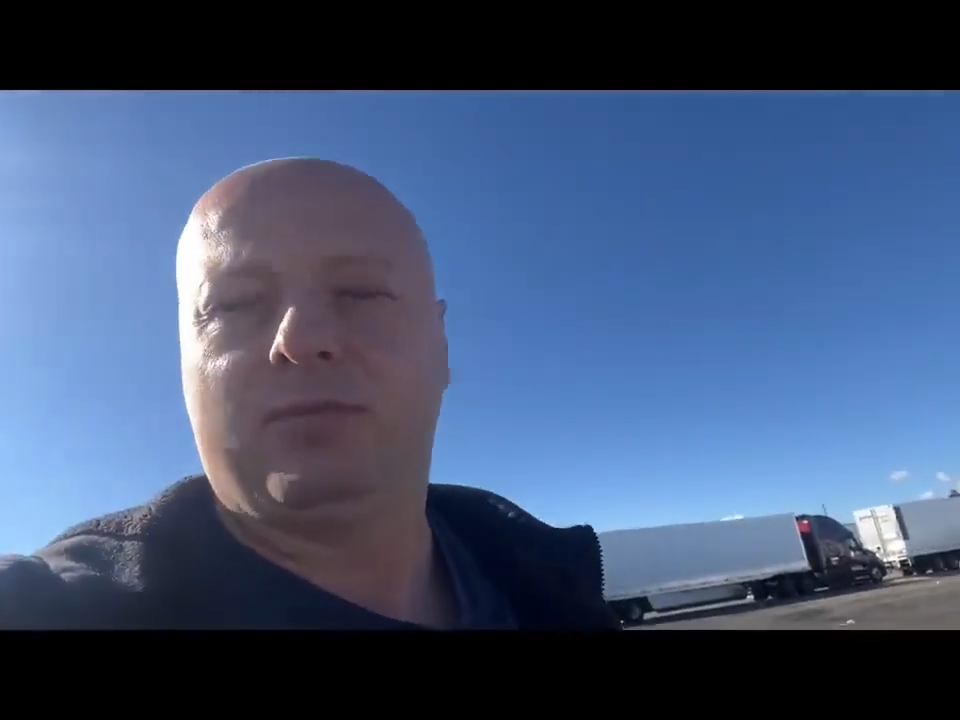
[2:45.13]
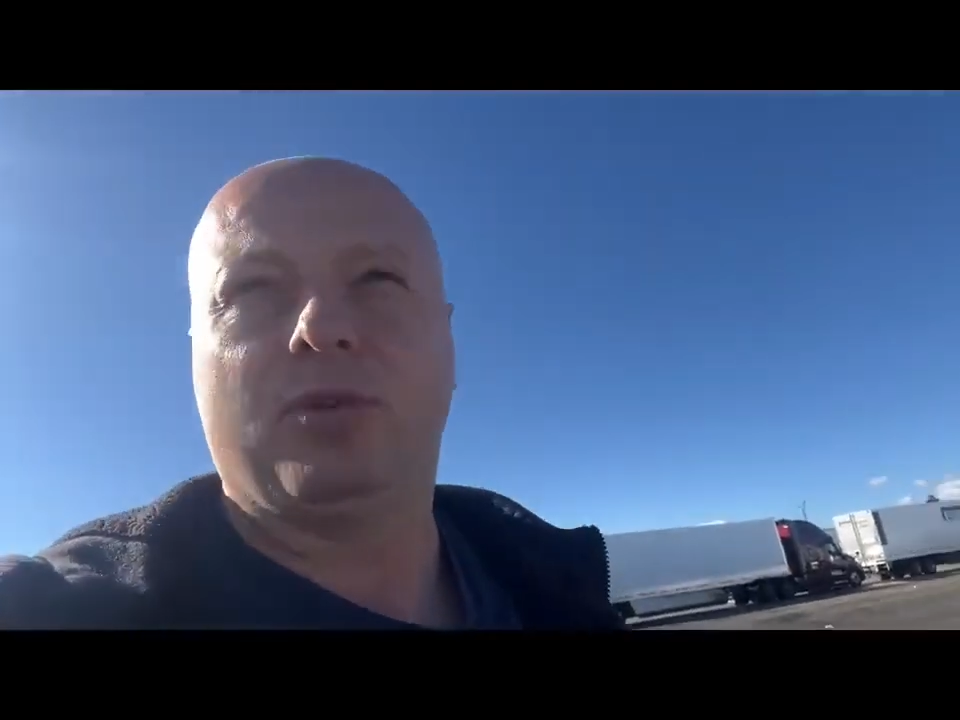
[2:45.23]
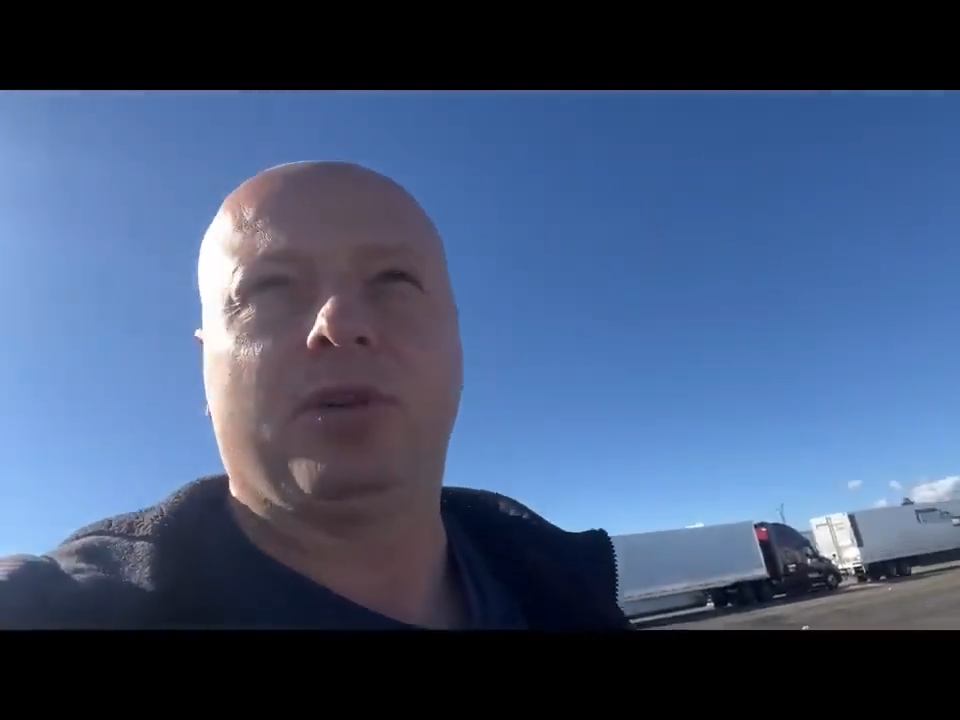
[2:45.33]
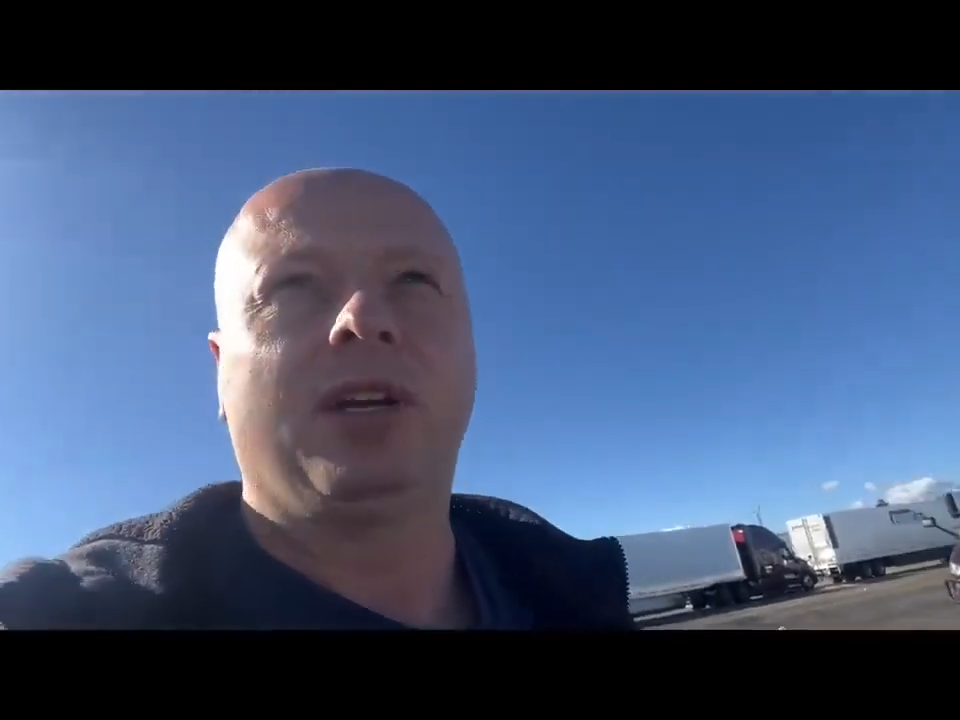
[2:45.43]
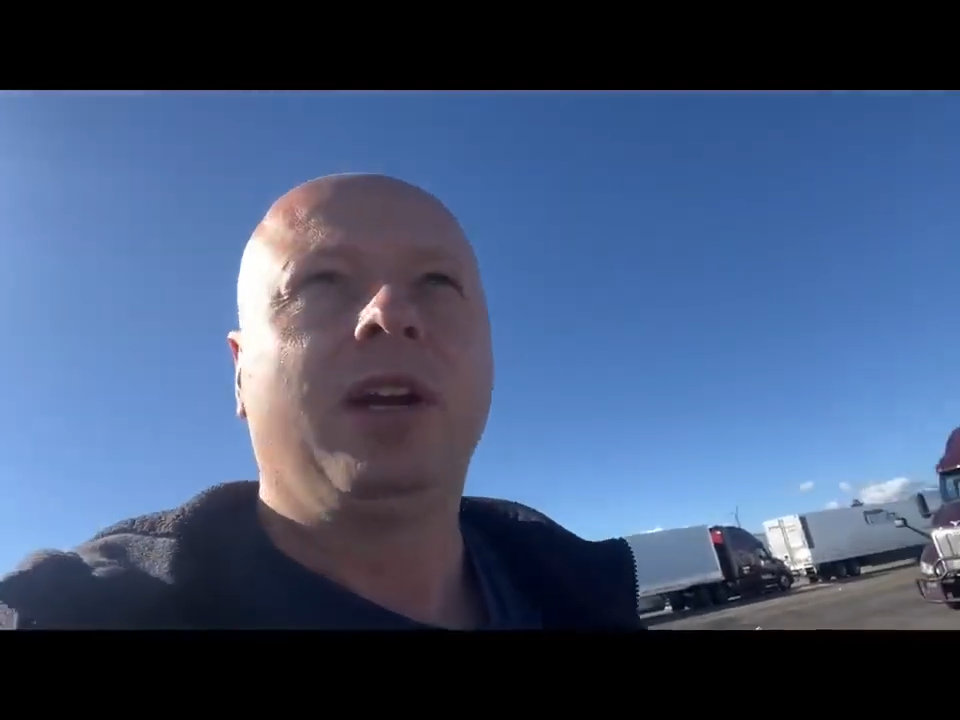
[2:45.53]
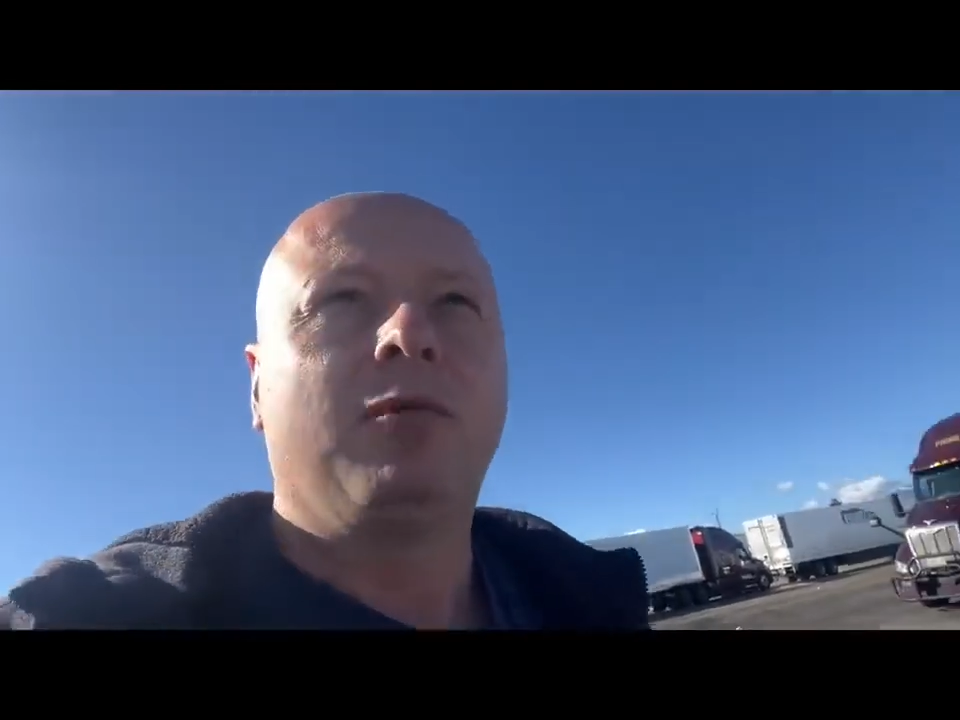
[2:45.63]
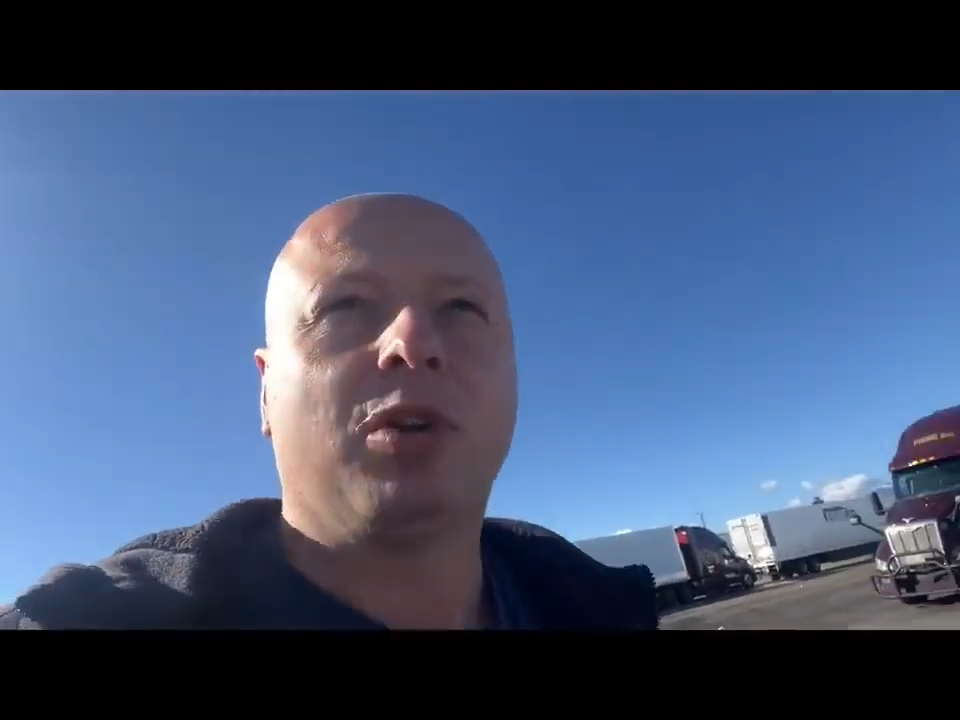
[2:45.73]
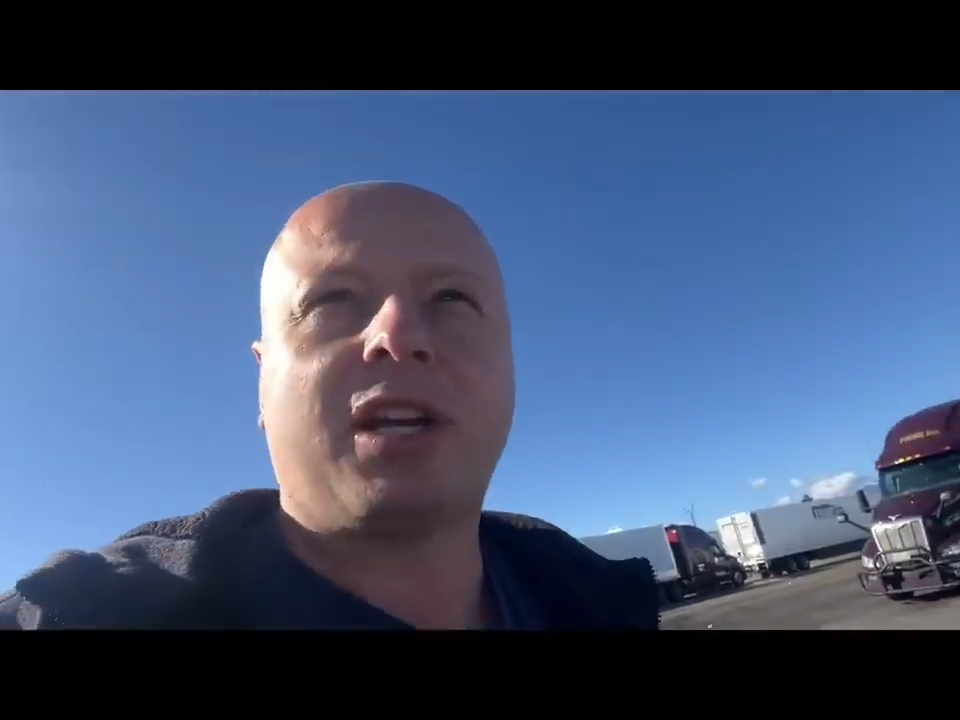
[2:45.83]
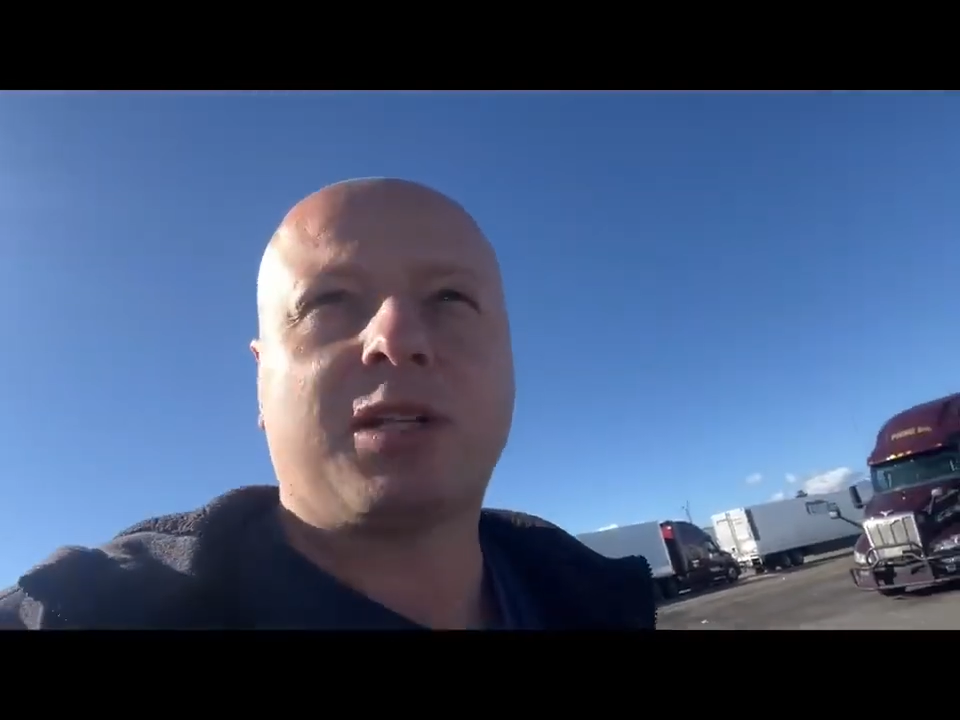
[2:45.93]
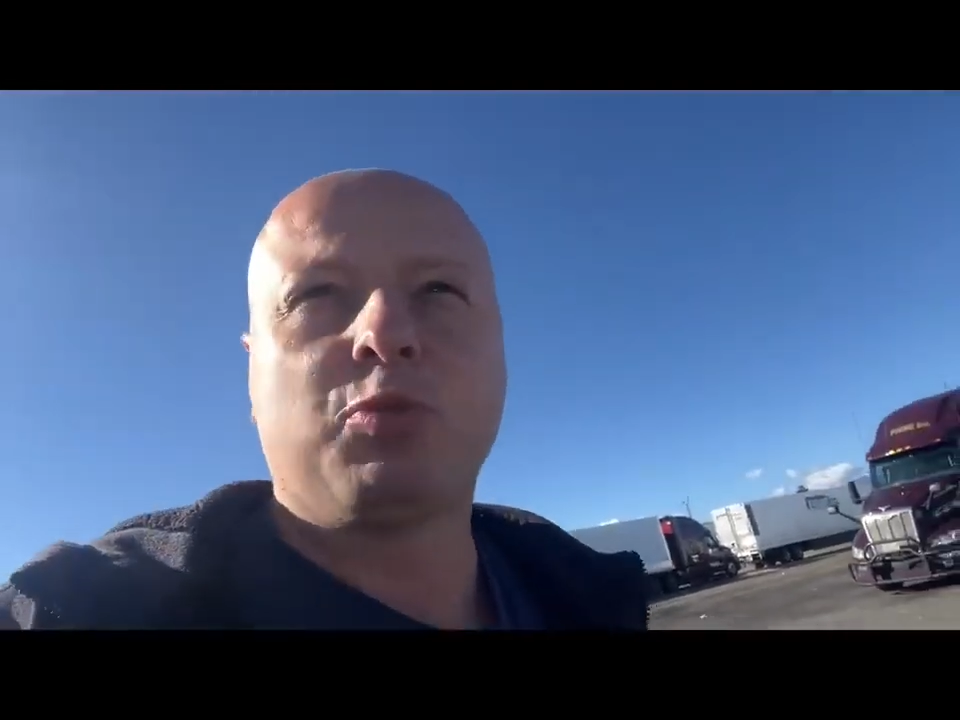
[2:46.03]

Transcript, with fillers: Вот. вот как